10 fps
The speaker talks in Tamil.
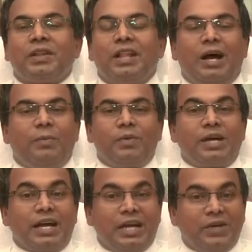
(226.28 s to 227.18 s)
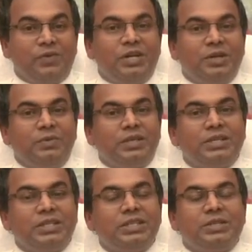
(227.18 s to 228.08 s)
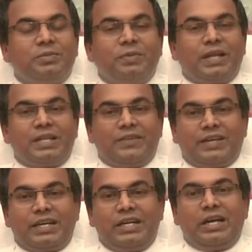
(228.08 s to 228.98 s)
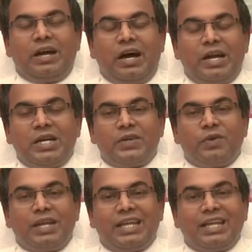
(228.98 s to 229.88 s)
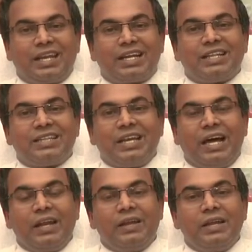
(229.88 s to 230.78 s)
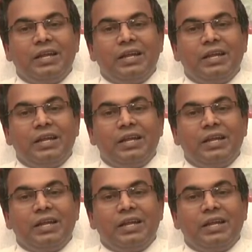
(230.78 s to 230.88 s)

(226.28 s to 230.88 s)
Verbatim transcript: நாம் கடவுளிடமிருந்து பிறந்தவர்கள் ஆண்டவருடைய இரக்கத்தினால்